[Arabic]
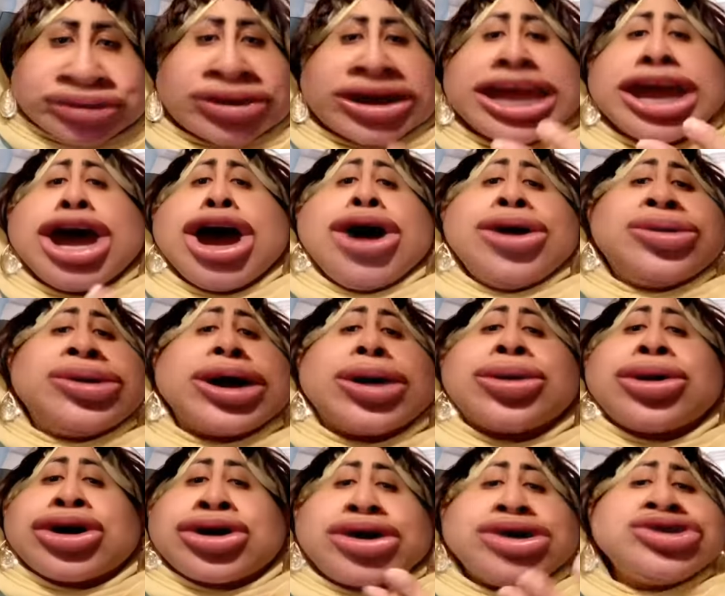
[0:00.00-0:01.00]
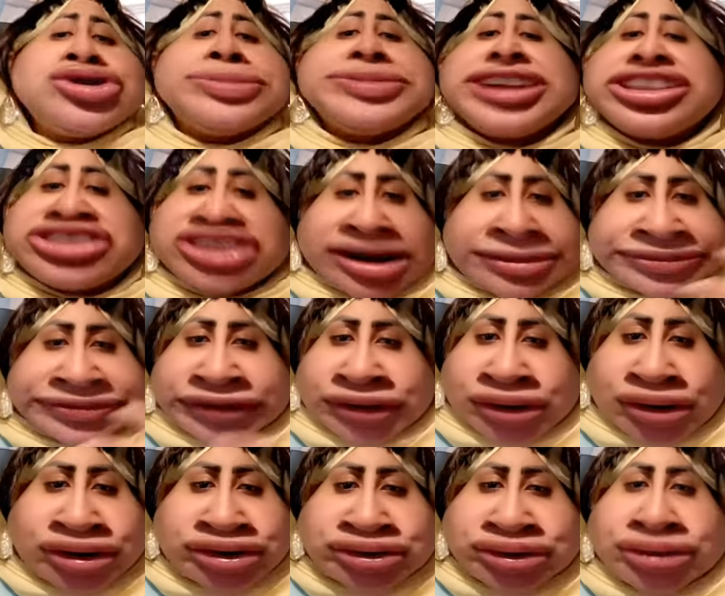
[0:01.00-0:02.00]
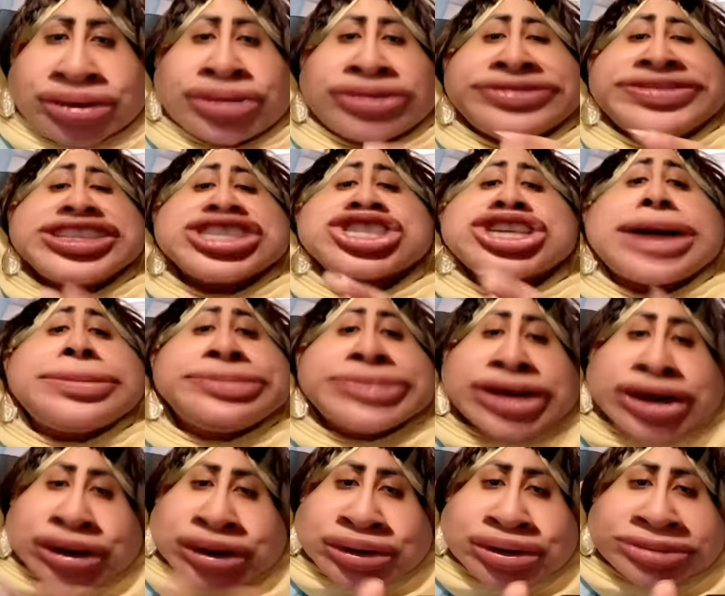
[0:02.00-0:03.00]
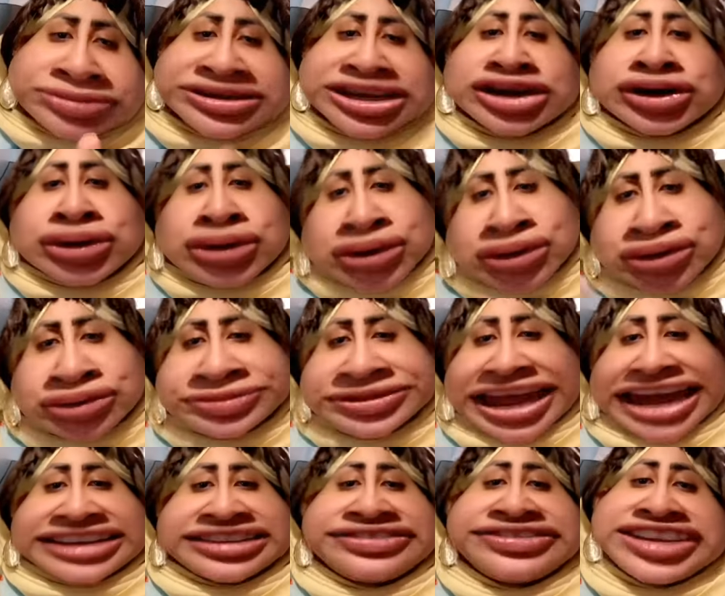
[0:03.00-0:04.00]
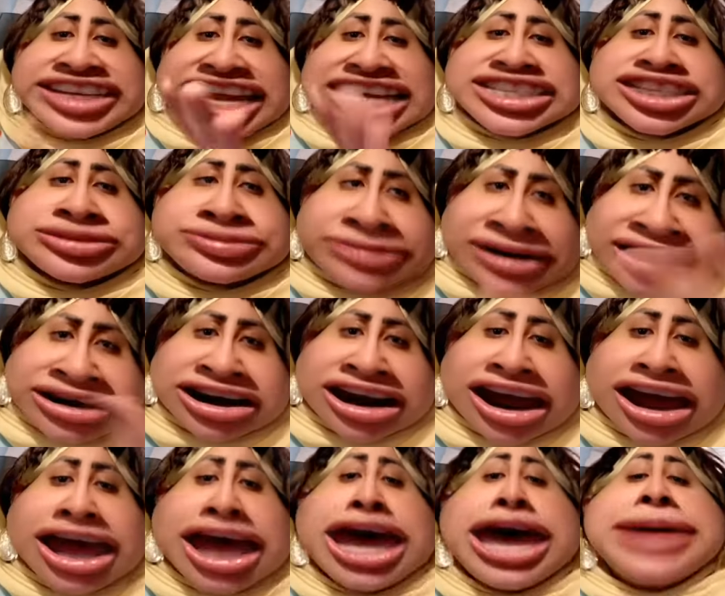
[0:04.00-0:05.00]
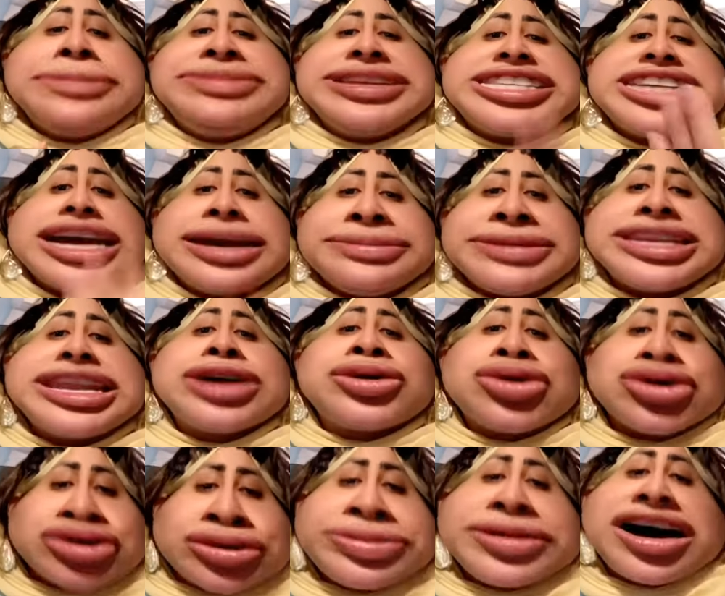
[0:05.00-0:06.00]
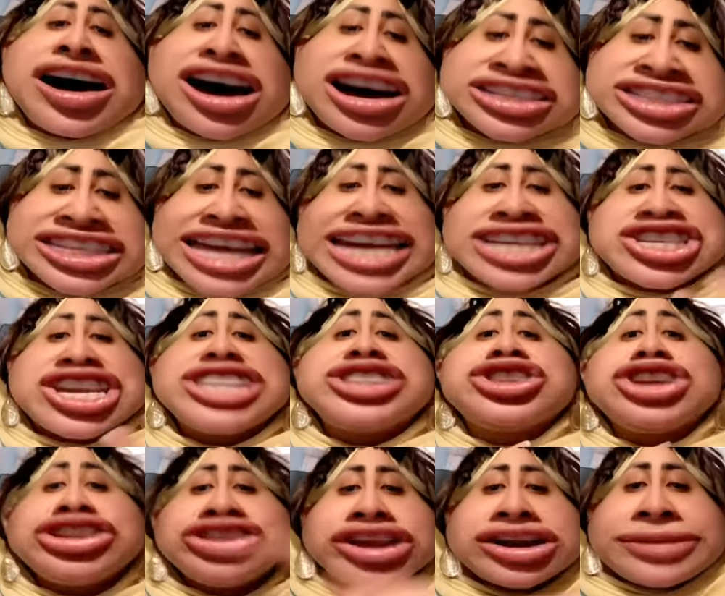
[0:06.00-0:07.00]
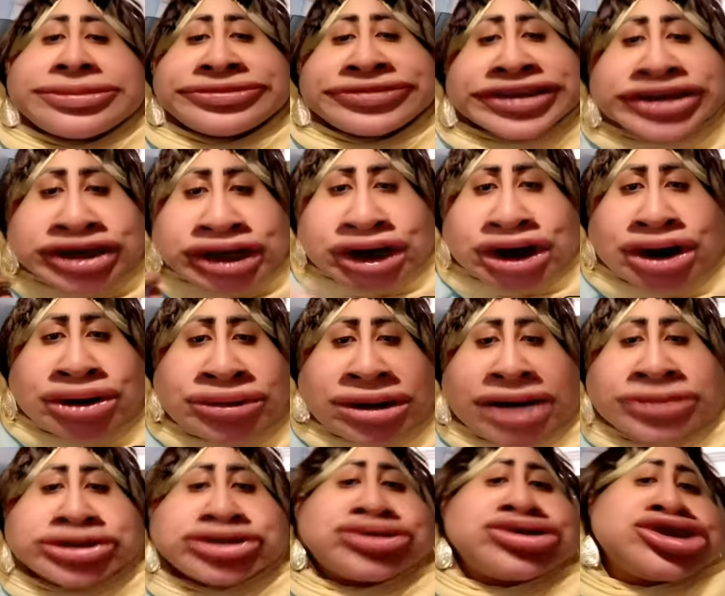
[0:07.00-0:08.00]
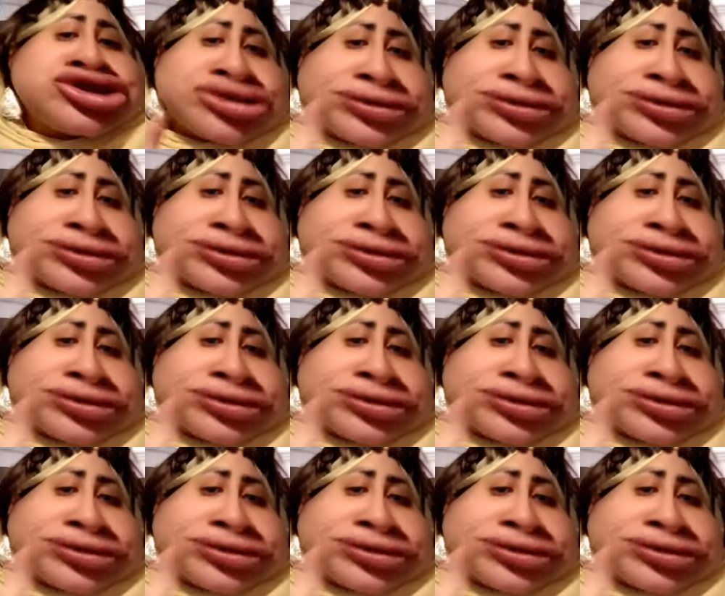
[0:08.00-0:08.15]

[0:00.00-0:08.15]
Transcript: وكله بيضرب في كله وفي صب جروب للجروب يعني في ناس بره بتعمل جروب خاص عشان تضرب تضرب في اللي جوه وتقول شفتي